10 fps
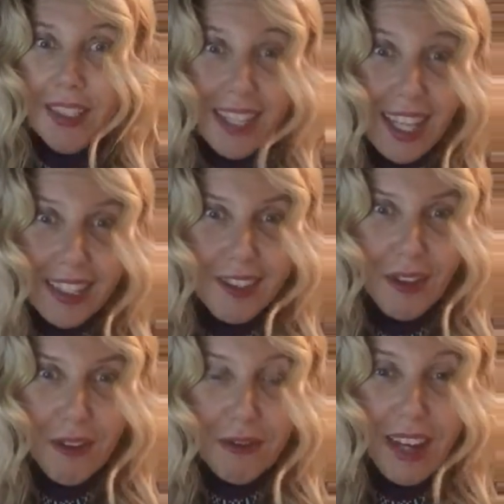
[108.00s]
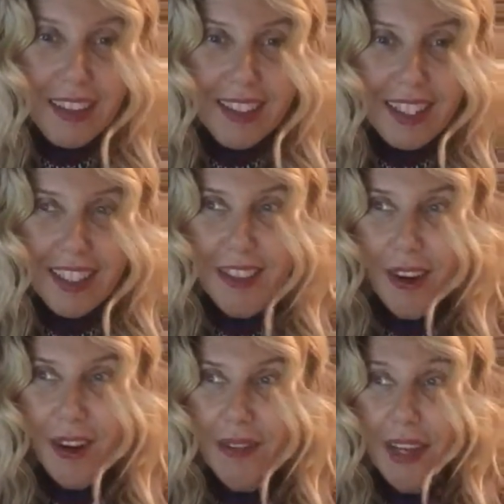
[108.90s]
Cento, infatti,
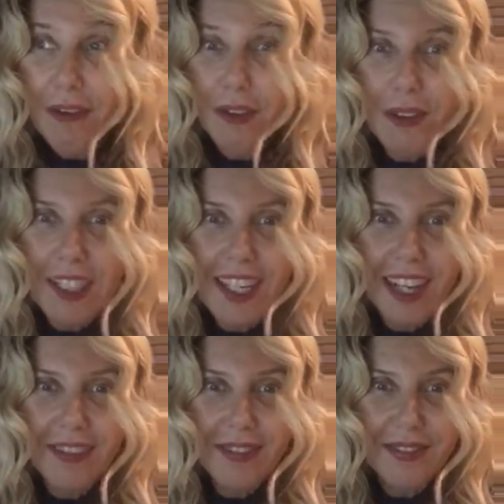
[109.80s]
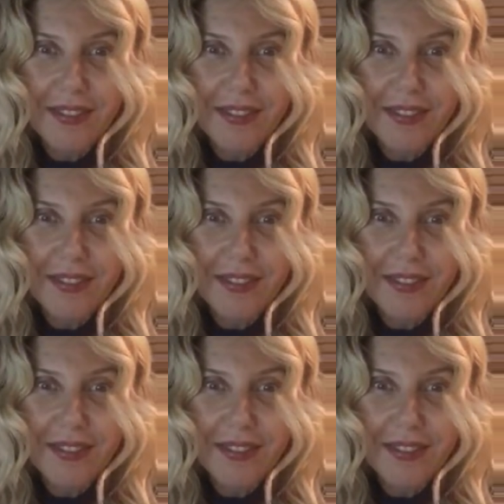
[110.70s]
gridò la follia.